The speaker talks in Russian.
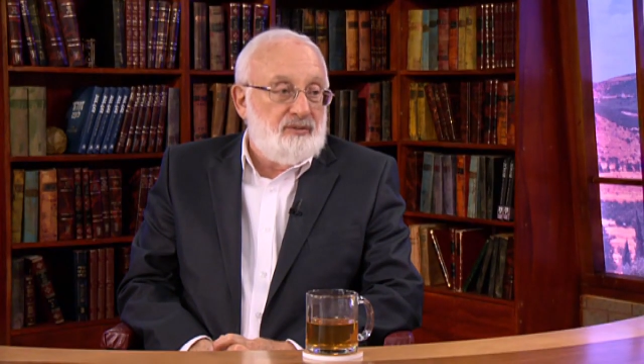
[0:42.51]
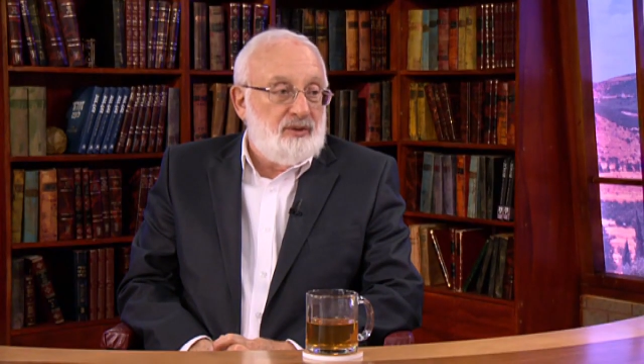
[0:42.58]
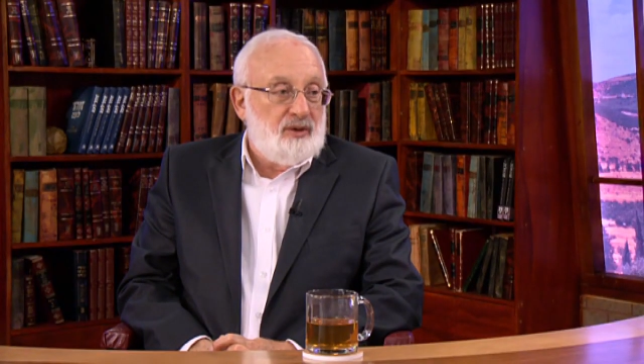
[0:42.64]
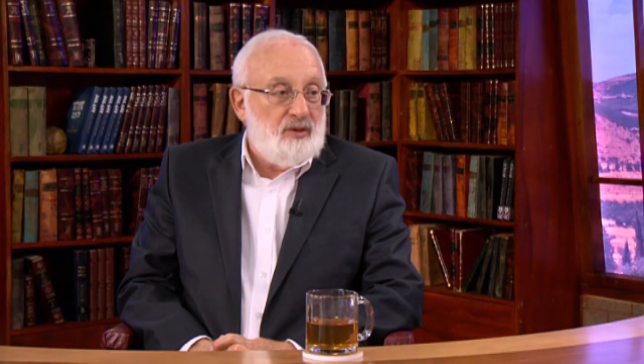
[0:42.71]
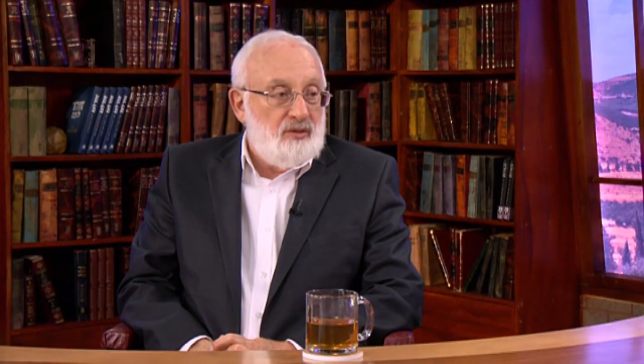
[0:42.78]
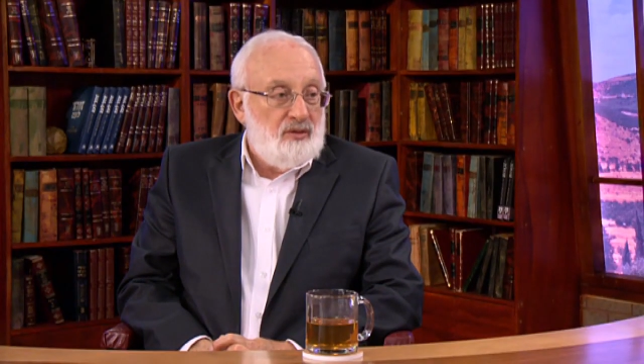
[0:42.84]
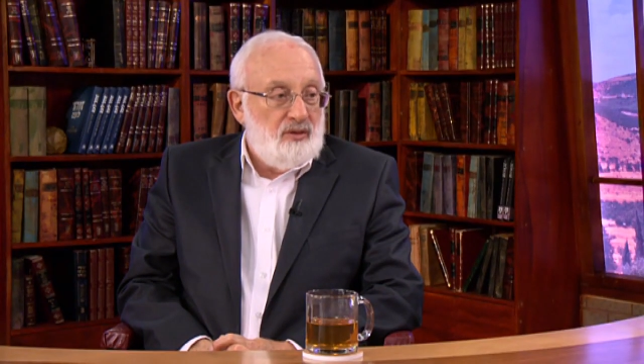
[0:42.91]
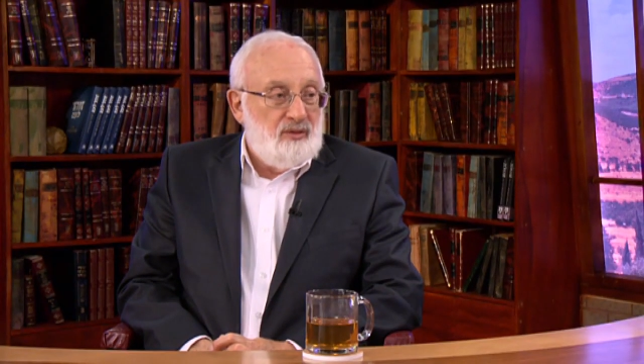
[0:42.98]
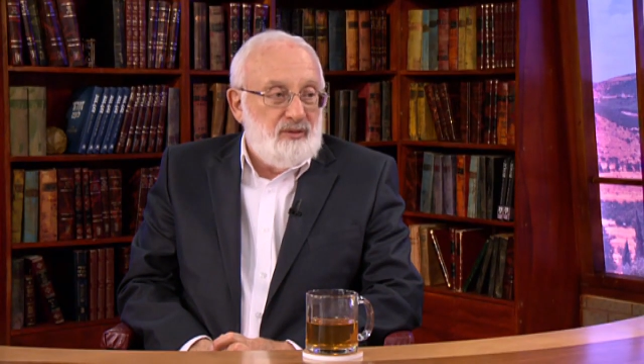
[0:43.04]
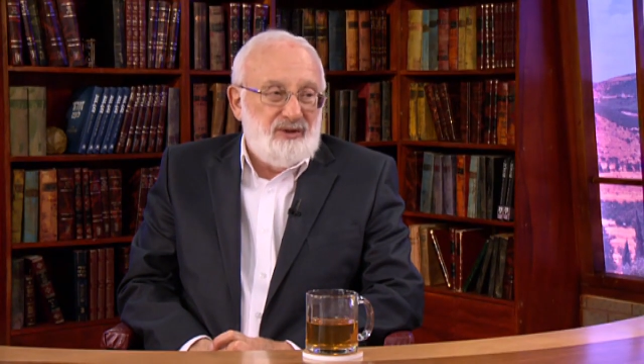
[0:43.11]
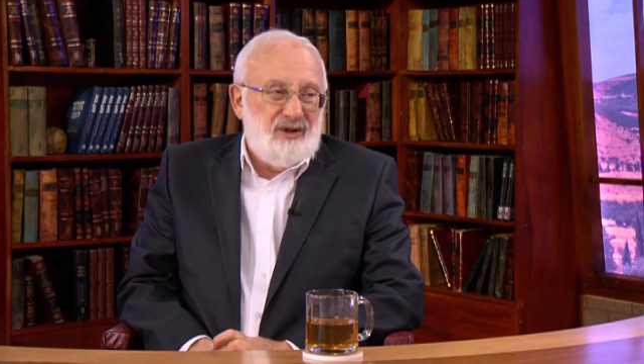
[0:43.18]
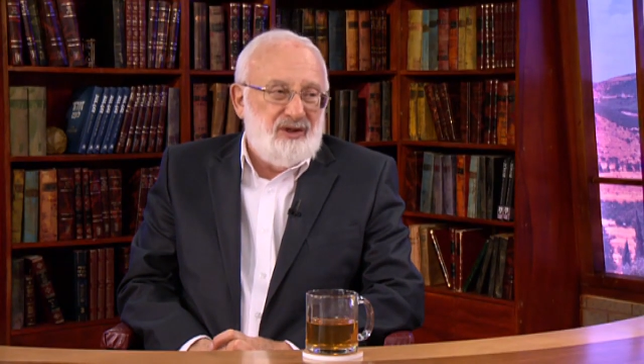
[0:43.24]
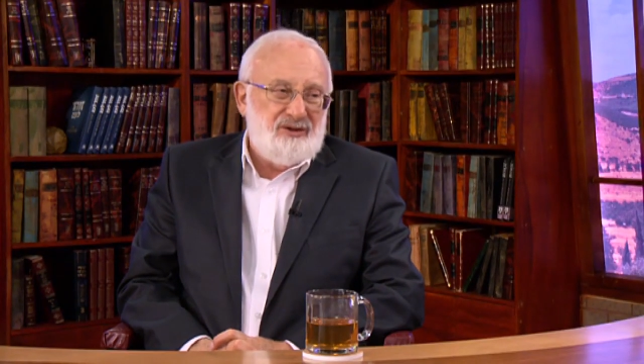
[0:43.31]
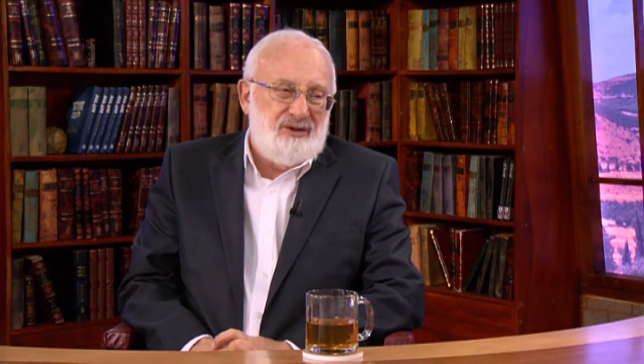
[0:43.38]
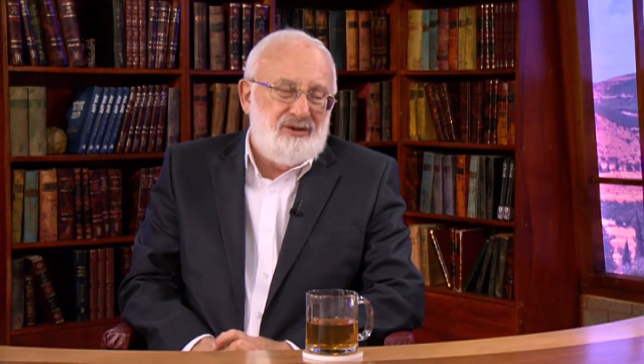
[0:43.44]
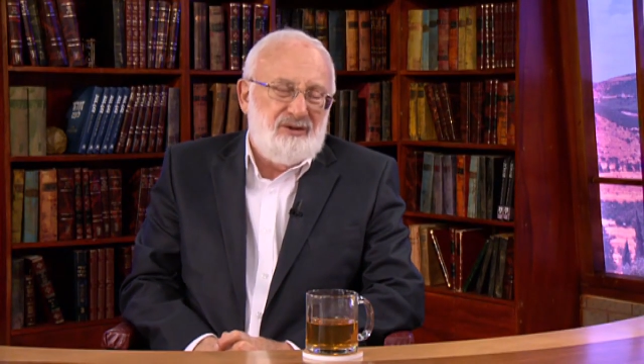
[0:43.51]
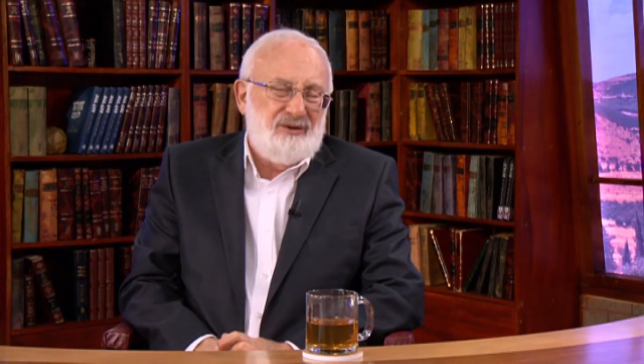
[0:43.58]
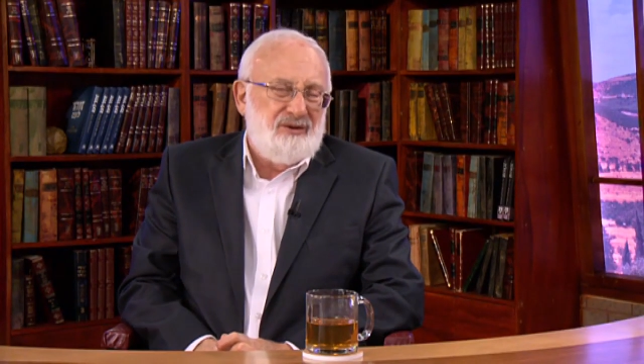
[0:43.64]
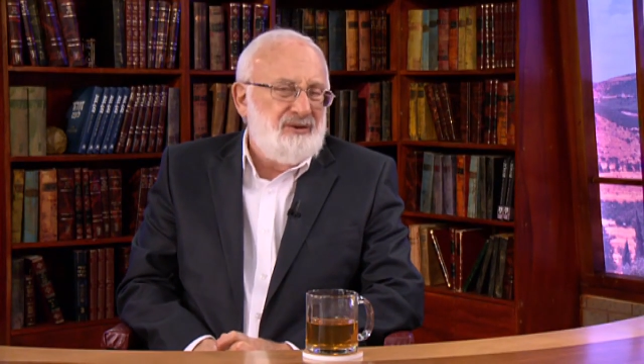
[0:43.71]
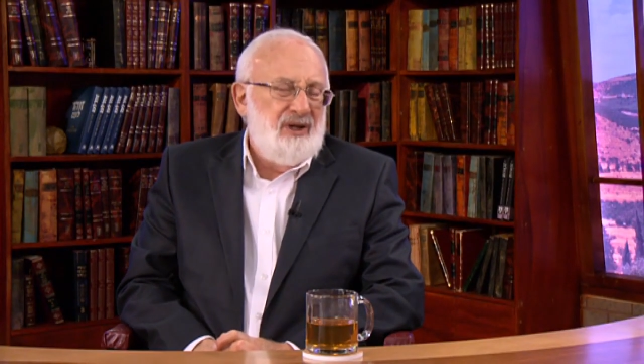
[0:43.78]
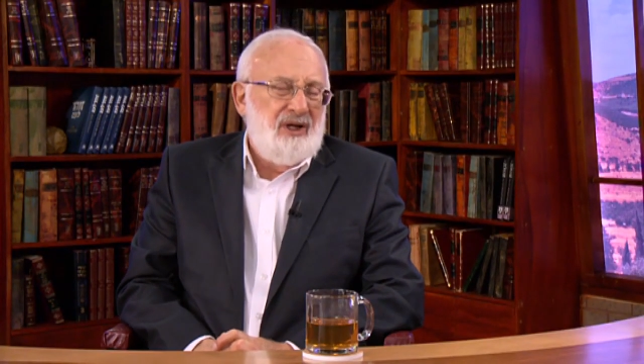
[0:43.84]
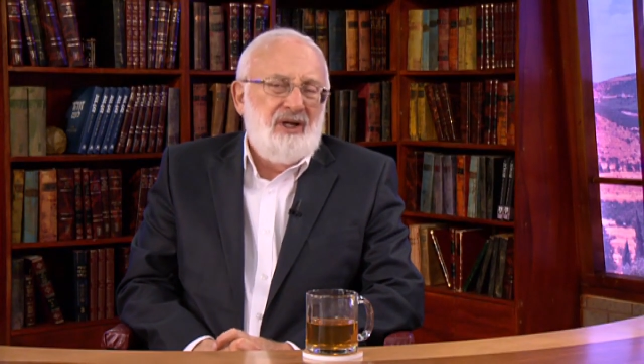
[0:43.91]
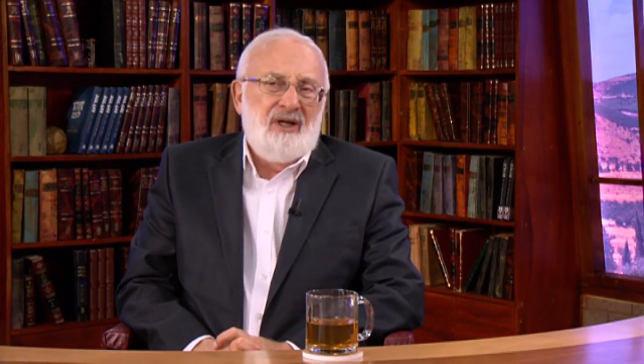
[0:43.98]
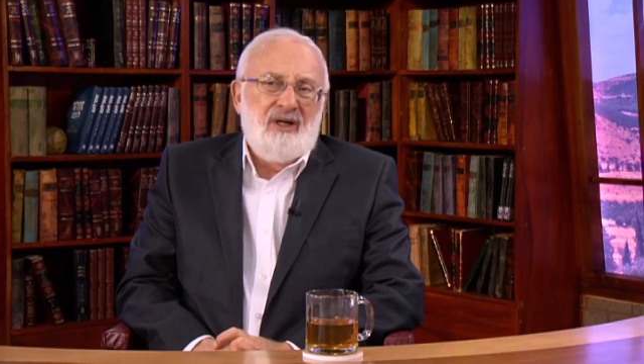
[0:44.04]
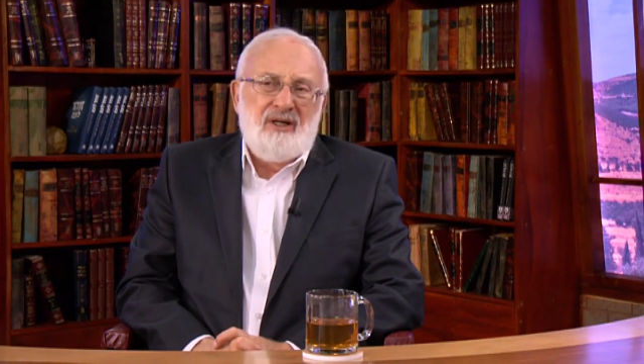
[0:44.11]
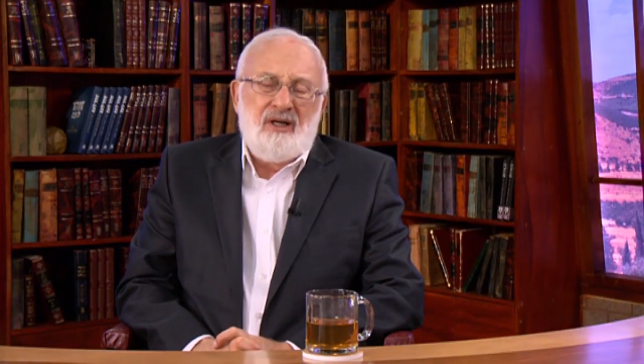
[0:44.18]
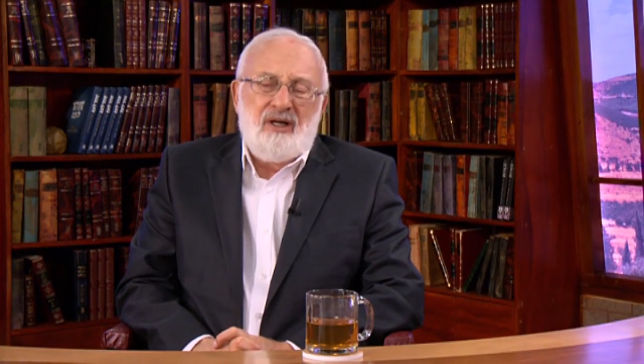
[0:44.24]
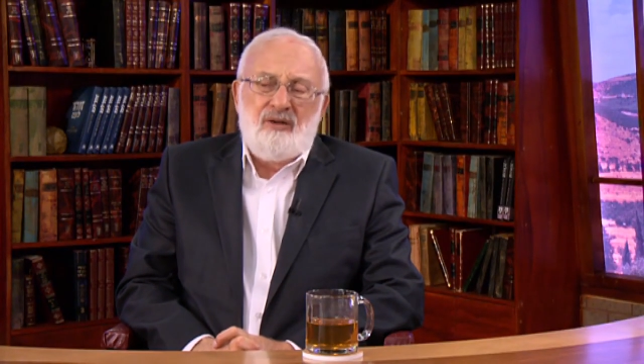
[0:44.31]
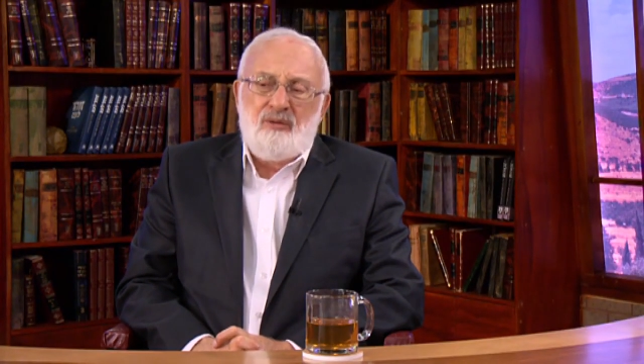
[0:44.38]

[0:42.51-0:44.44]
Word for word: по-другому. Так что я